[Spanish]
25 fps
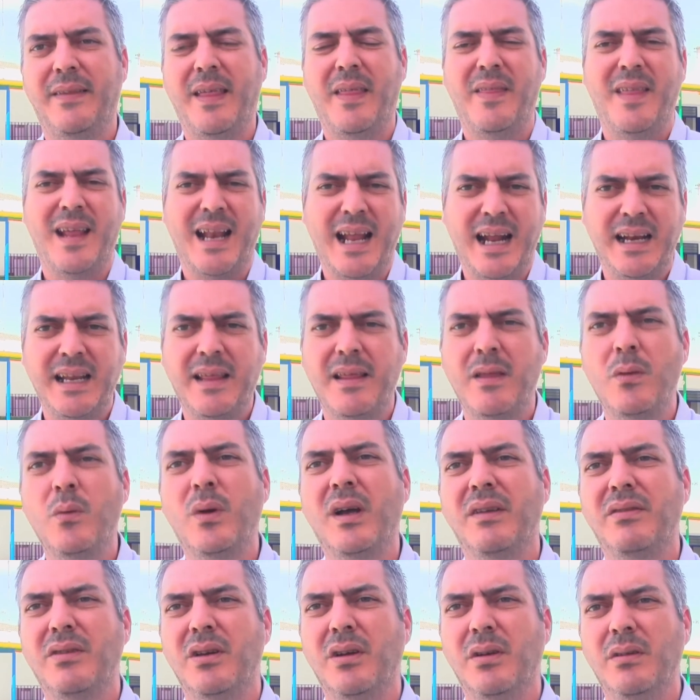el área de
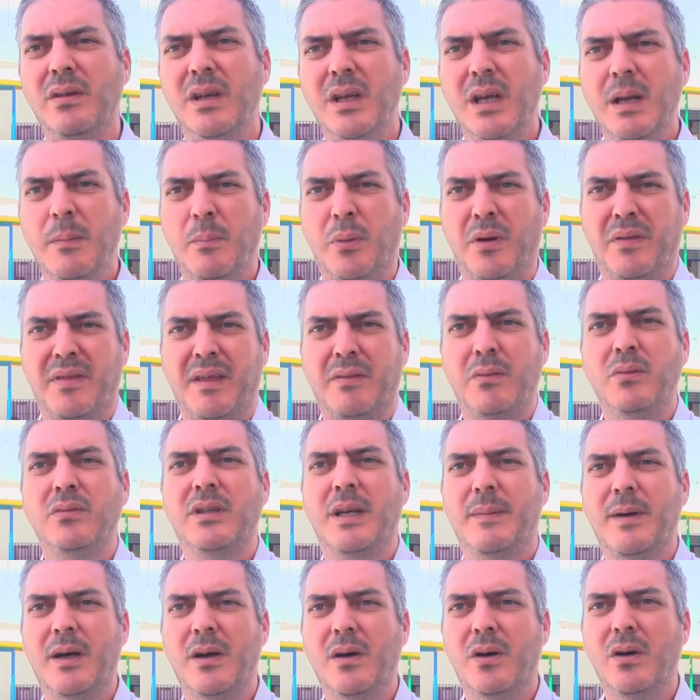educación, pues se hace un
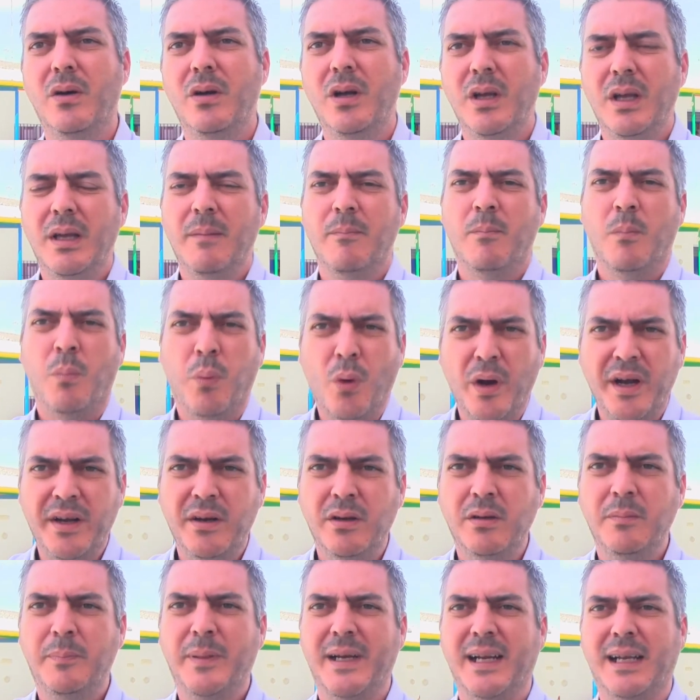trabajo
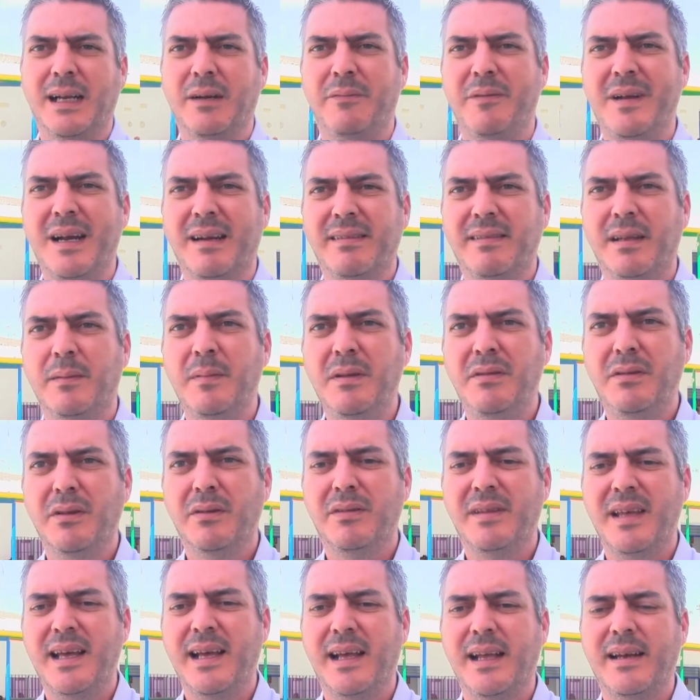bueno para que al final el servicio
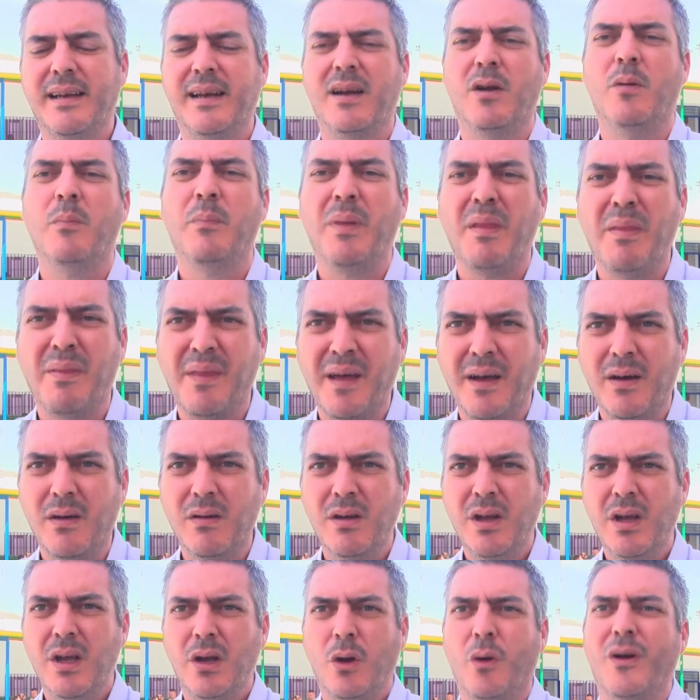sea
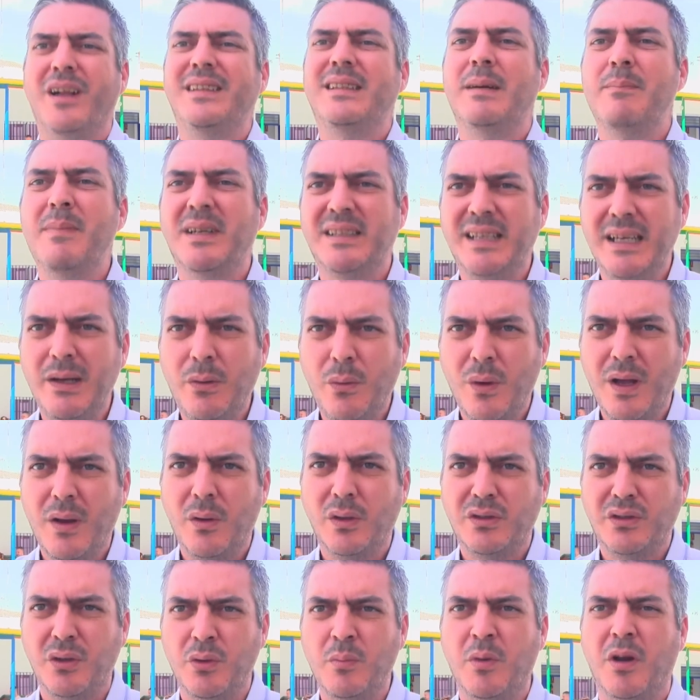recompensado con estas matrículas
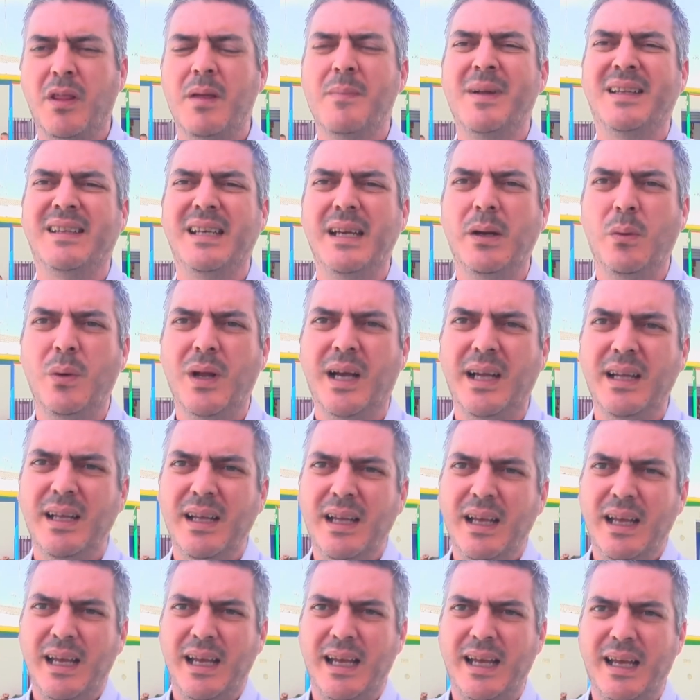o este número de matrículas
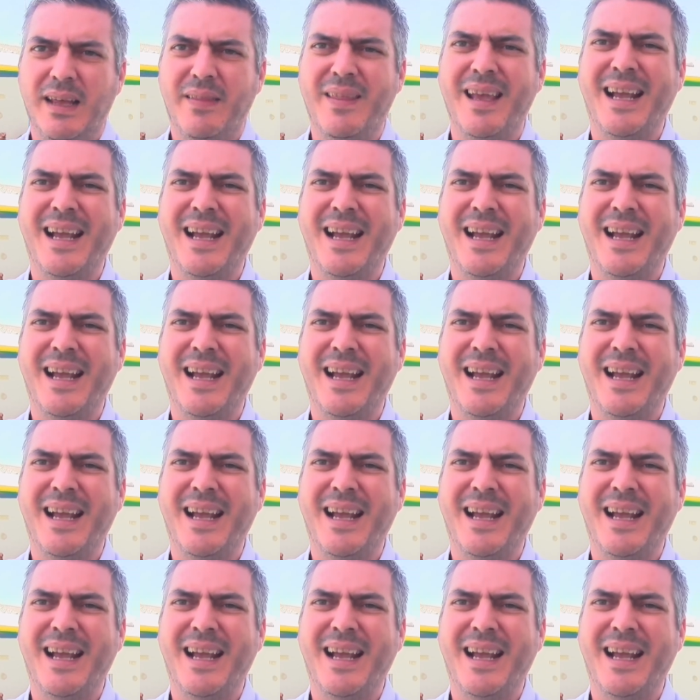eh,